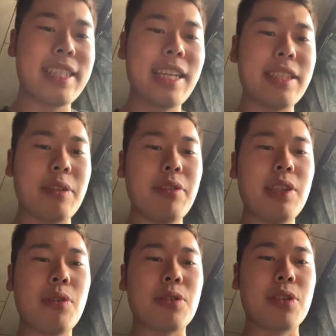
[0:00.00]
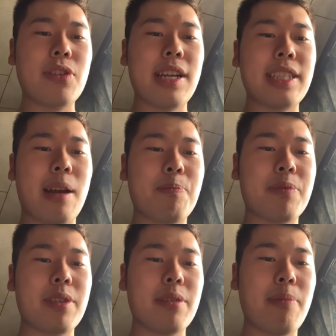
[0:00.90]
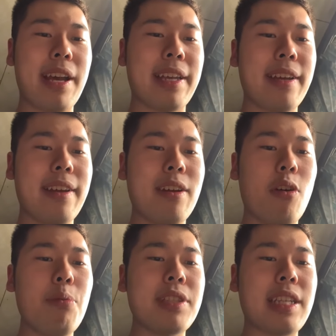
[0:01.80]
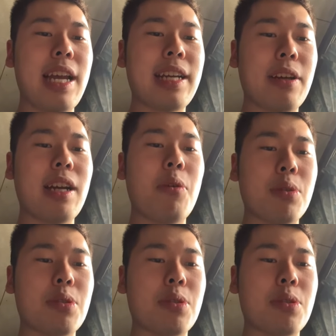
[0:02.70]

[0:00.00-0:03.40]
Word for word: 月に Windows98 発売、小渕内閣が発